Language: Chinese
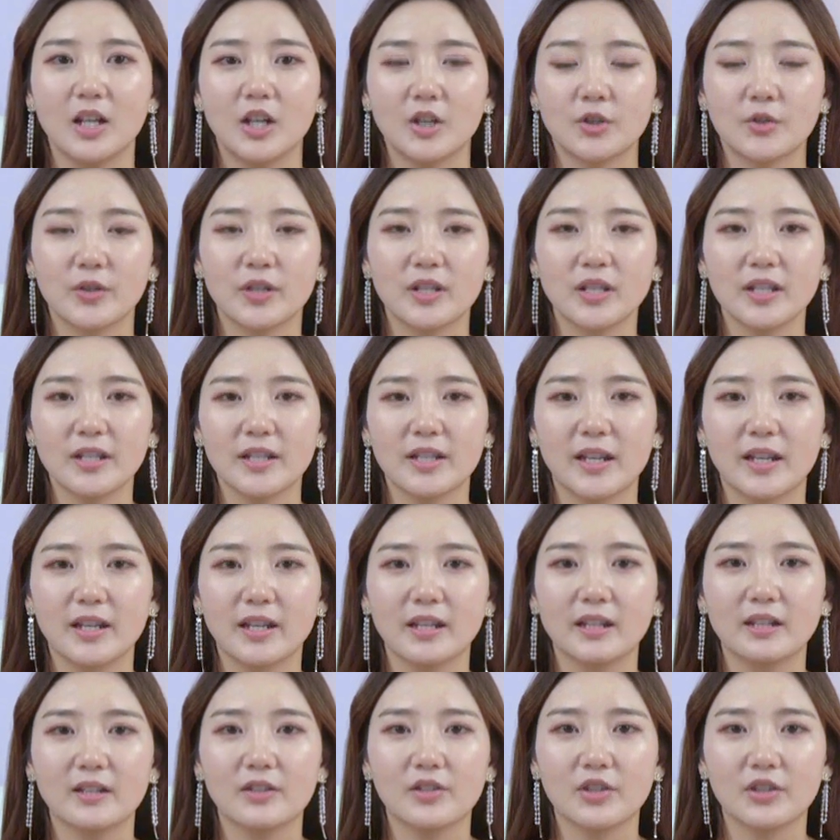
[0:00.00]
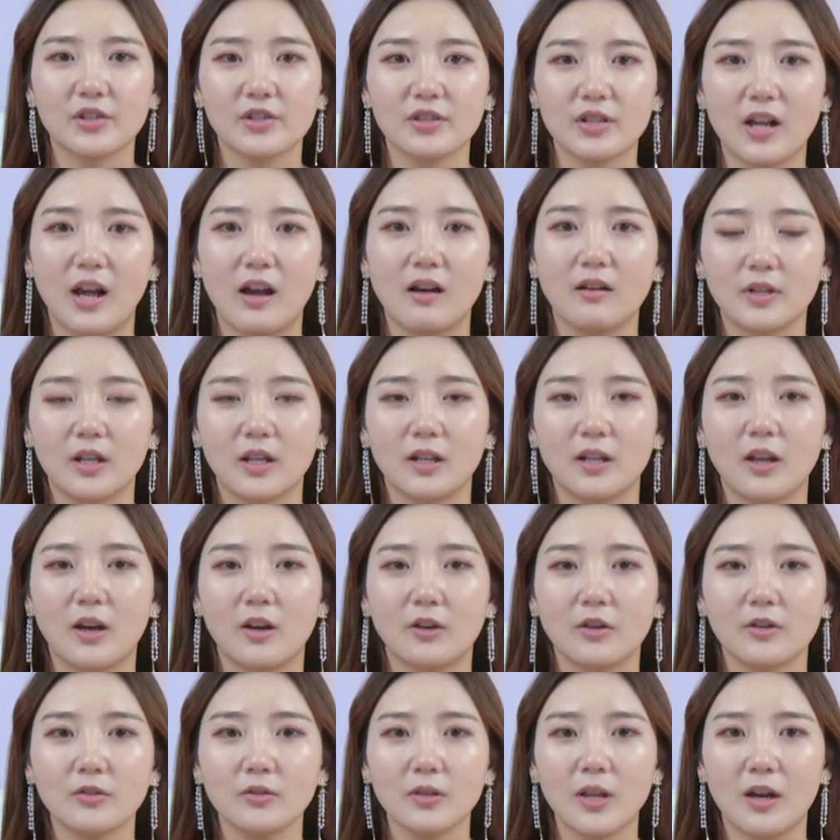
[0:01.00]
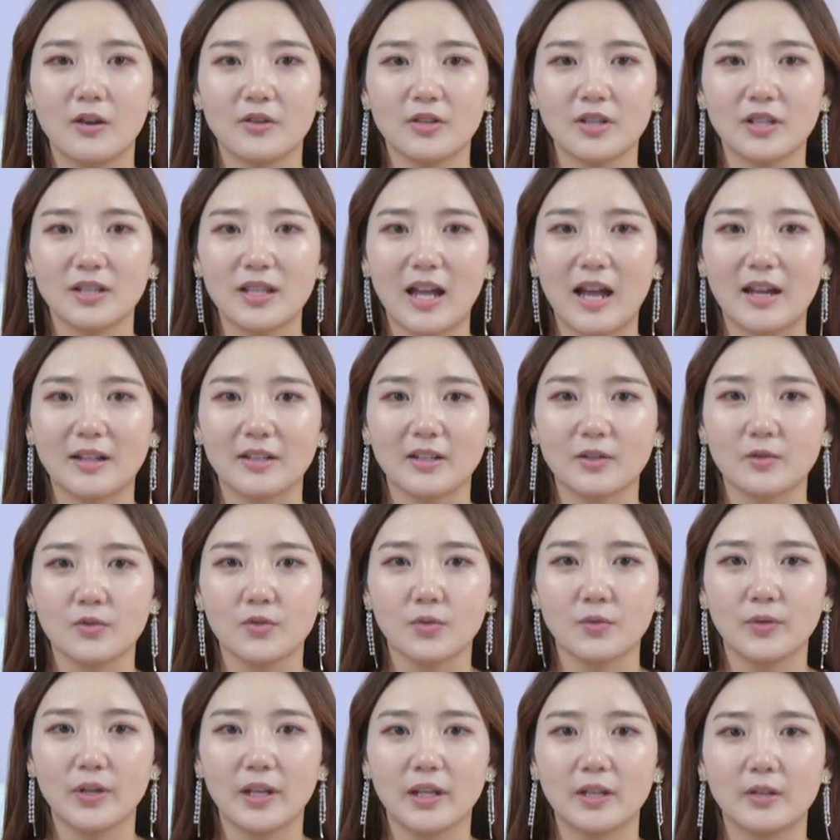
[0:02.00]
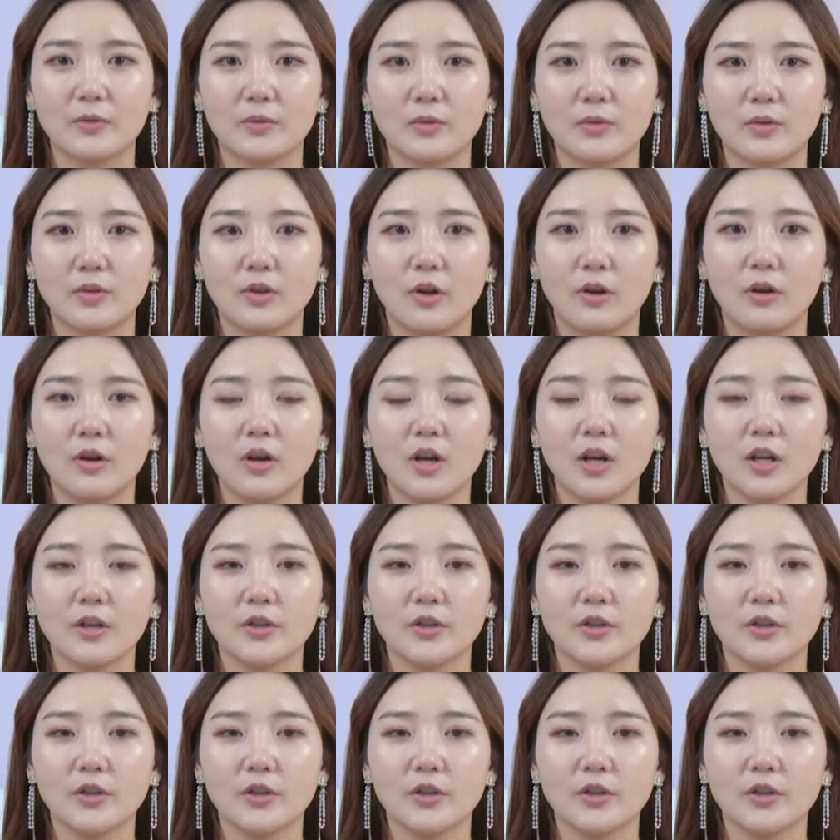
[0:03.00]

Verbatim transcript: 随着年龄的增长，老刘老是打听初恋的女友，